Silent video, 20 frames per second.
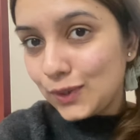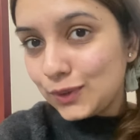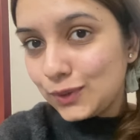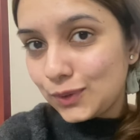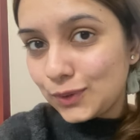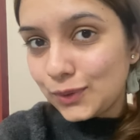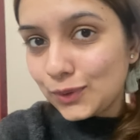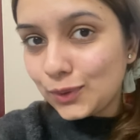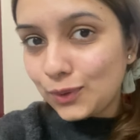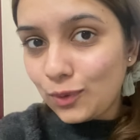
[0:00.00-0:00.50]

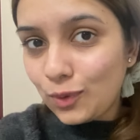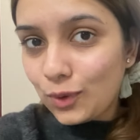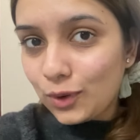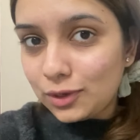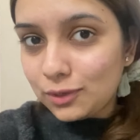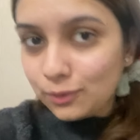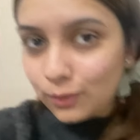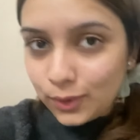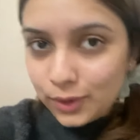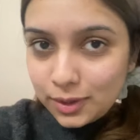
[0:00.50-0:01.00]
तो ये
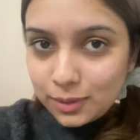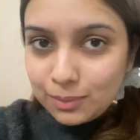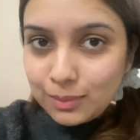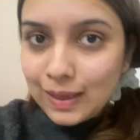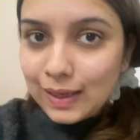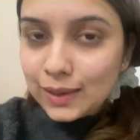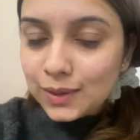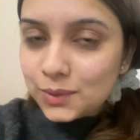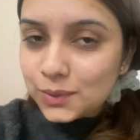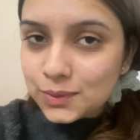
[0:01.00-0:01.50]
हॉट वाटर
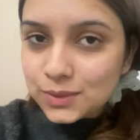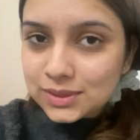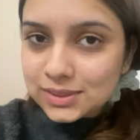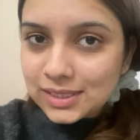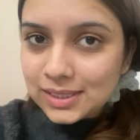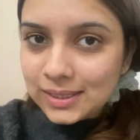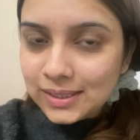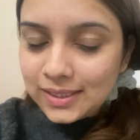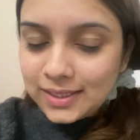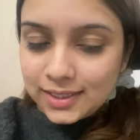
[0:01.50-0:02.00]
बैग
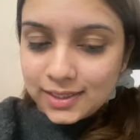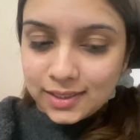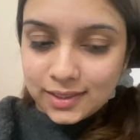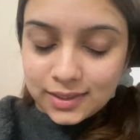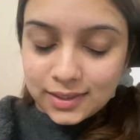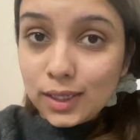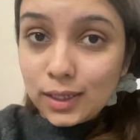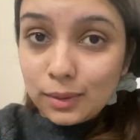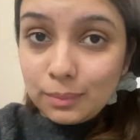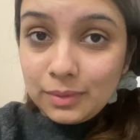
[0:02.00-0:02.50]
उसके लिए
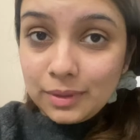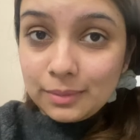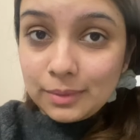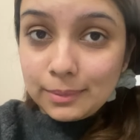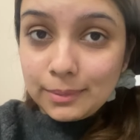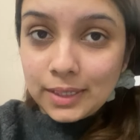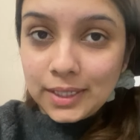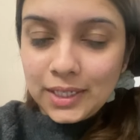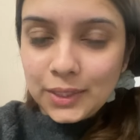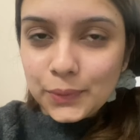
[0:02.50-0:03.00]
अभी
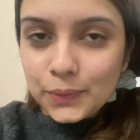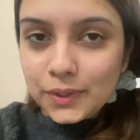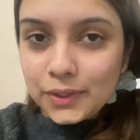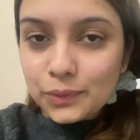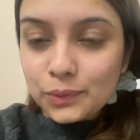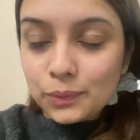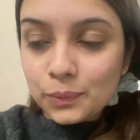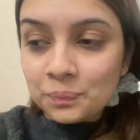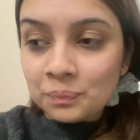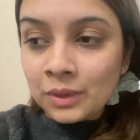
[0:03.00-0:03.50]
मैं बैठी हुई
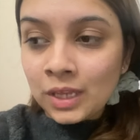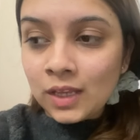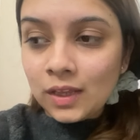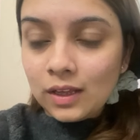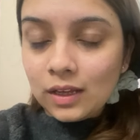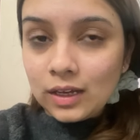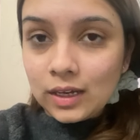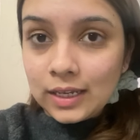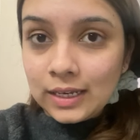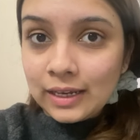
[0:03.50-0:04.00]
हूँ
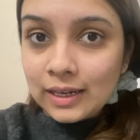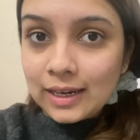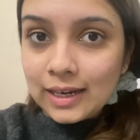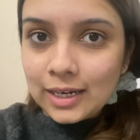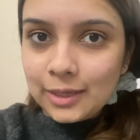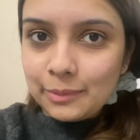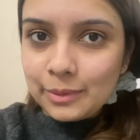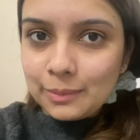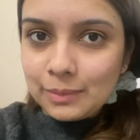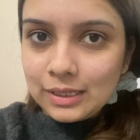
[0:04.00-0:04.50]
अन
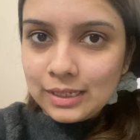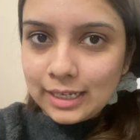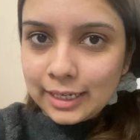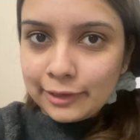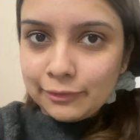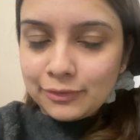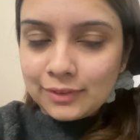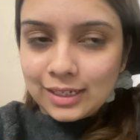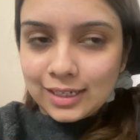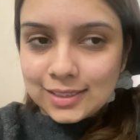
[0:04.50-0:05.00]
अकेडमी पर
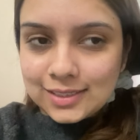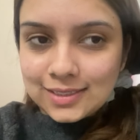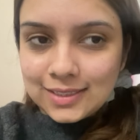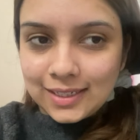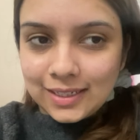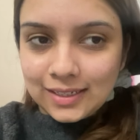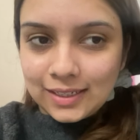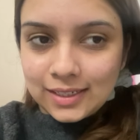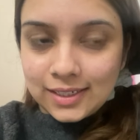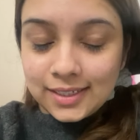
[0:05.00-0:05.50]
लाइव क्लास
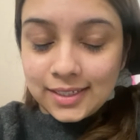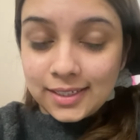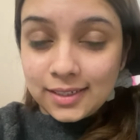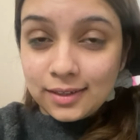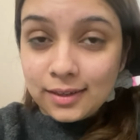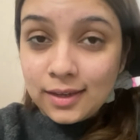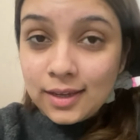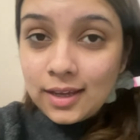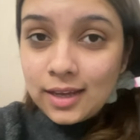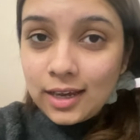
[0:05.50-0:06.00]
लेने के लिए
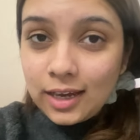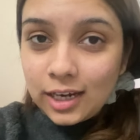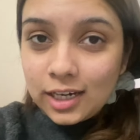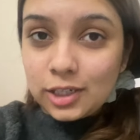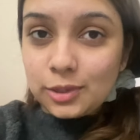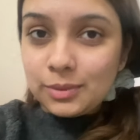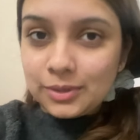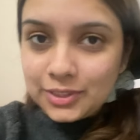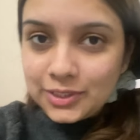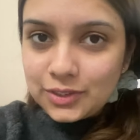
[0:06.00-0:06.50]

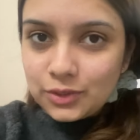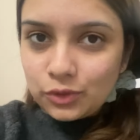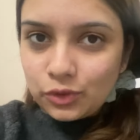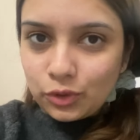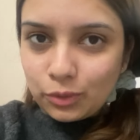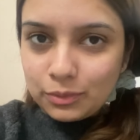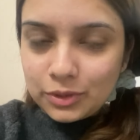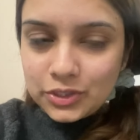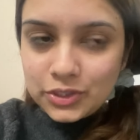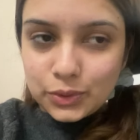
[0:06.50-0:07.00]
आठ बजे से
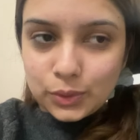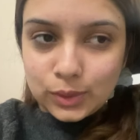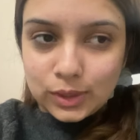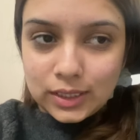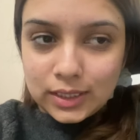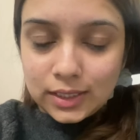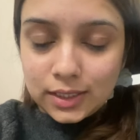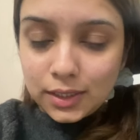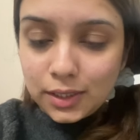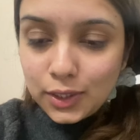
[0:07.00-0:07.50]
नौ बजे
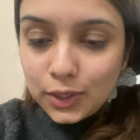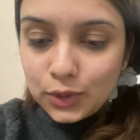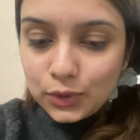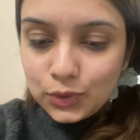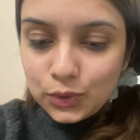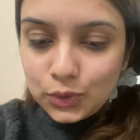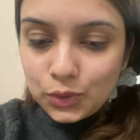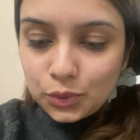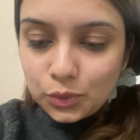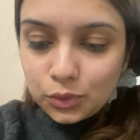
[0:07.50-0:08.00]
होता है
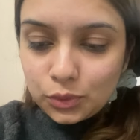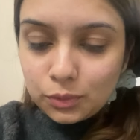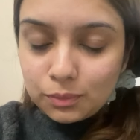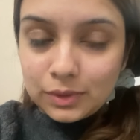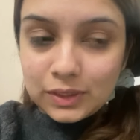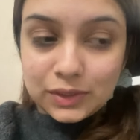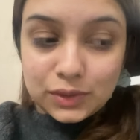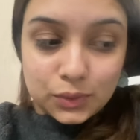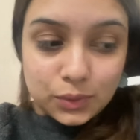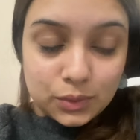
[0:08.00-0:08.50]
तो
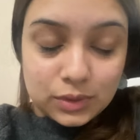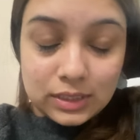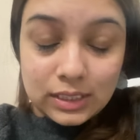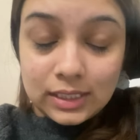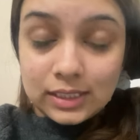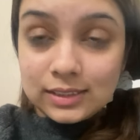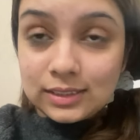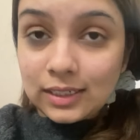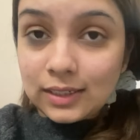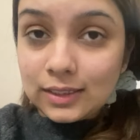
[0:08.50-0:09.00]
बस उसी
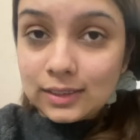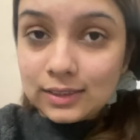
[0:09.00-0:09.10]
की सारी